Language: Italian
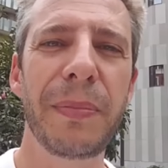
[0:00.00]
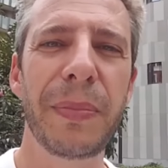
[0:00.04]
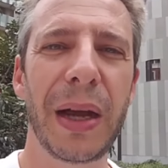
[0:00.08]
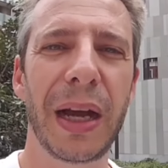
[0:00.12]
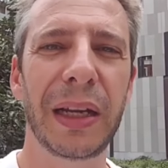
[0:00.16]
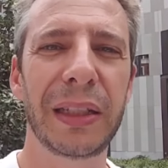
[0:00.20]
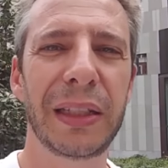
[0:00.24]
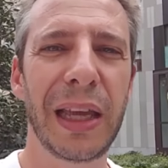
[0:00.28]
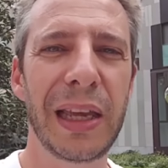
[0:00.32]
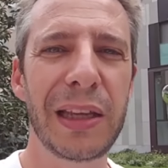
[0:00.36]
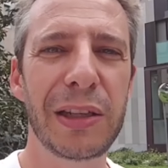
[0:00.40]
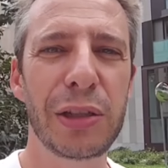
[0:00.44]

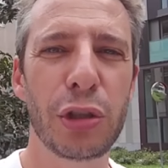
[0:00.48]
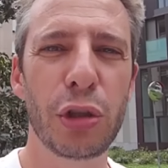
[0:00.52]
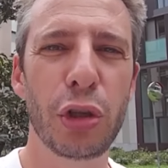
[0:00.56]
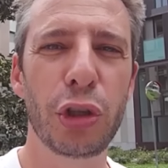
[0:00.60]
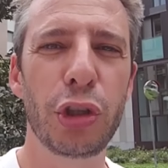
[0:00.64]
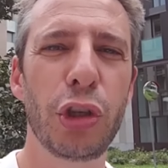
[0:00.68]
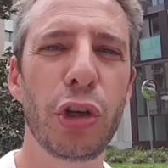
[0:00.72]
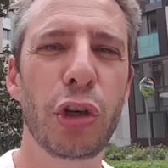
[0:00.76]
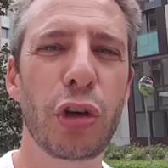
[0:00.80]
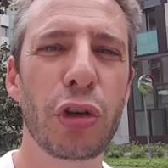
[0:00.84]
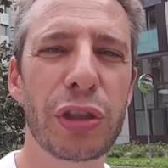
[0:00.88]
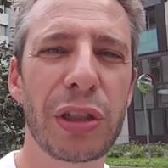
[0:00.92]
adesso
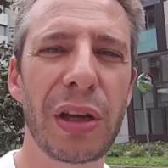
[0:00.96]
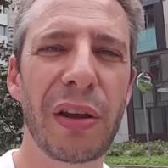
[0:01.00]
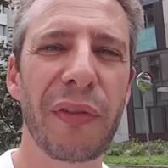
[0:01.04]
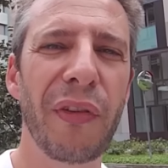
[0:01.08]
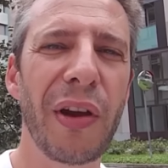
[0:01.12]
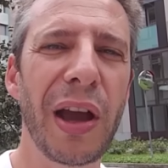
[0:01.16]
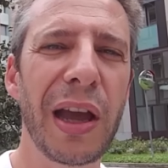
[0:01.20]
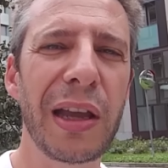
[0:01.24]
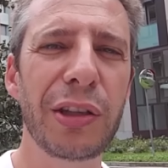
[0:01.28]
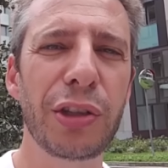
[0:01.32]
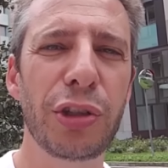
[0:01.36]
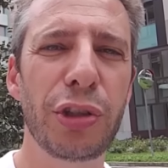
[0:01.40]
io cosa
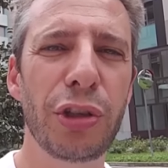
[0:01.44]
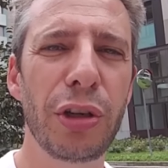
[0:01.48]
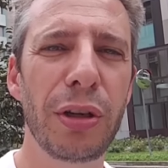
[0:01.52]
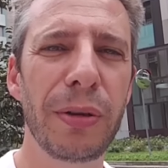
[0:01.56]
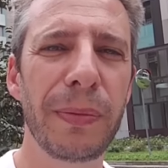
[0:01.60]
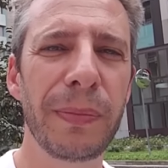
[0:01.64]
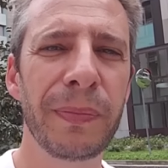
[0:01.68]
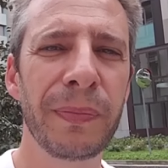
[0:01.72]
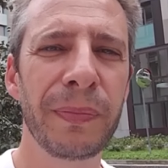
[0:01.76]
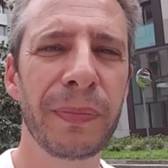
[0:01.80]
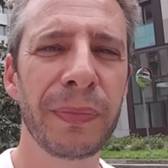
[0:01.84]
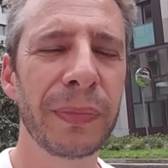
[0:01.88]
faccio?
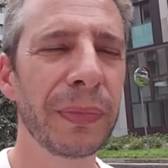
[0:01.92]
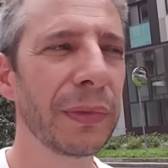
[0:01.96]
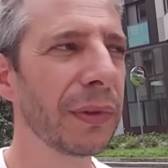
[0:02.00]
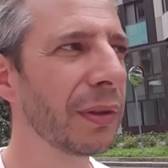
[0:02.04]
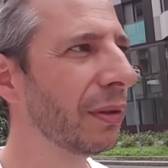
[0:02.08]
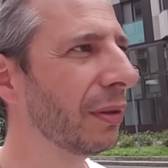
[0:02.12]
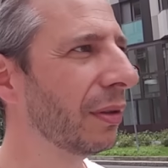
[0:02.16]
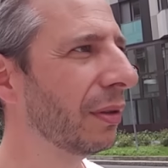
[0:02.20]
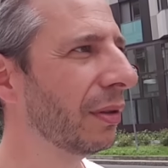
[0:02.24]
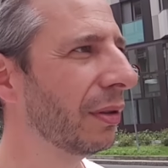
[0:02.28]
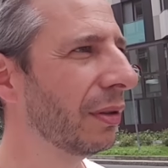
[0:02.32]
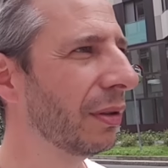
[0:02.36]

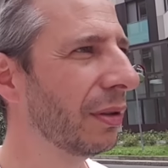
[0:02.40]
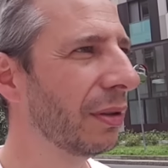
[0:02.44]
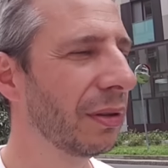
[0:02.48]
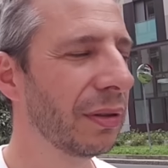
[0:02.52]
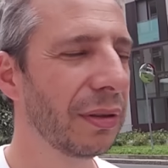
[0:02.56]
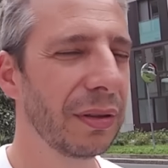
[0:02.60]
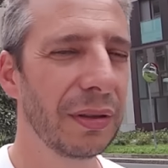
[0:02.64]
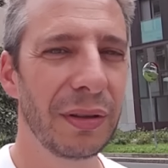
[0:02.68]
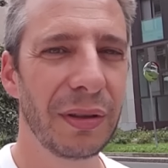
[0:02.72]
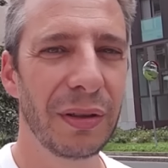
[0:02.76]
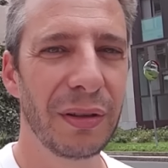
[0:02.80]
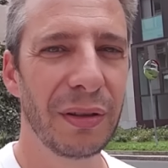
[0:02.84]

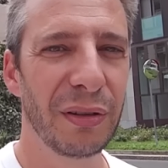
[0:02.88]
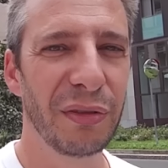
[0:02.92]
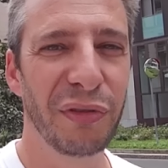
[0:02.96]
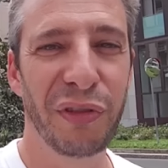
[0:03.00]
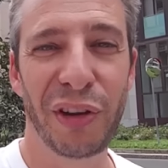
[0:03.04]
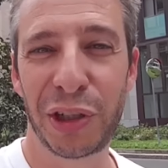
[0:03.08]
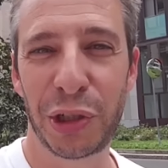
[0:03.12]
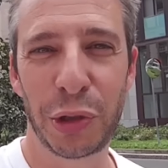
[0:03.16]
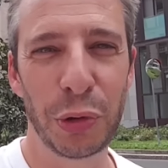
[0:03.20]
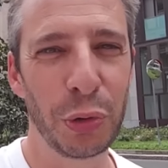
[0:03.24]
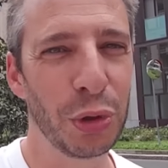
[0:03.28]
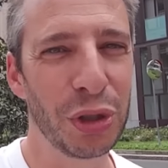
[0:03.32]

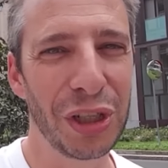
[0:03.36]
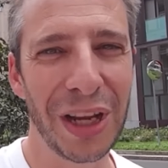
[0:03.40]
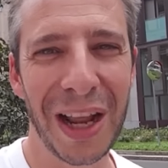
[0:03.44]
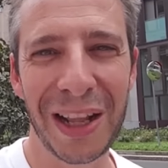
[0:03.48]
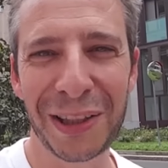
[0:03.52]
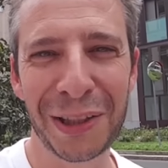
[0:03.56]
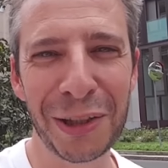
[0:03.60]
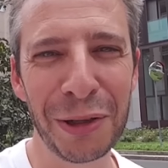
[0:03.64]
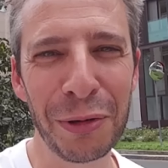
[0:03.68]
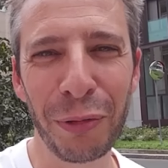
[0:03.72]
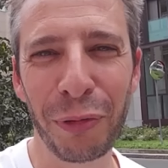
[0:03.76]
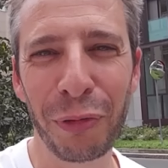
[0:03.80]
Faccio un
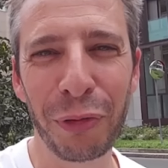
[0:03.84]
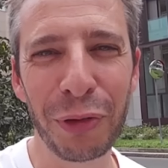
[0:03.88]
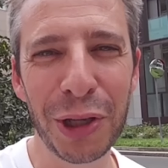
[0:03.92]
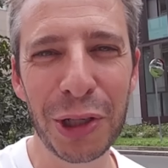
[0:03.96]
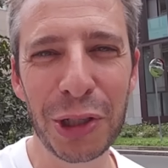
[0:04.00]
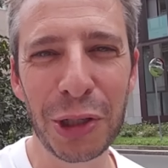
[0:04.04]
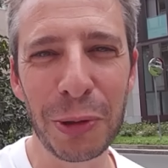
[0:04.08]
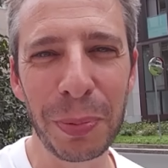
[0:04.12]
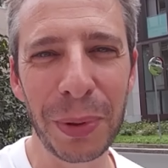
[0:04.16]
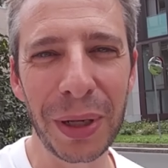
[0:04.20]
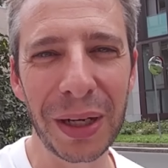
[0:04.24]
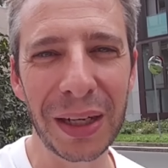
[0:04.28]
salto in
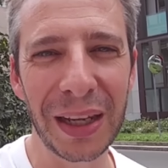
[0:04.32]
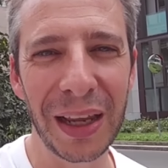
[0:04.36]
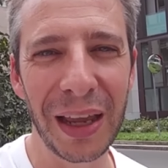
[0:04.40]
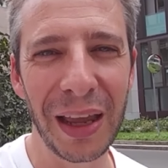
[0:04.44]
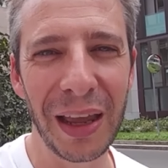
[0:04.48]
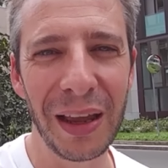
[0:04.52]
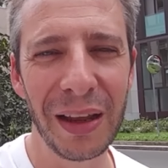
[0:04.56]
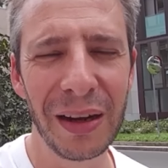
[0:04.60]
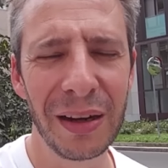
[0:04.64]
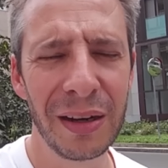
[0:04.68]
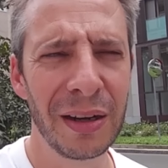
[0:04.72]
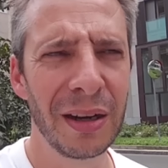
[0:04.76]
ufficio perché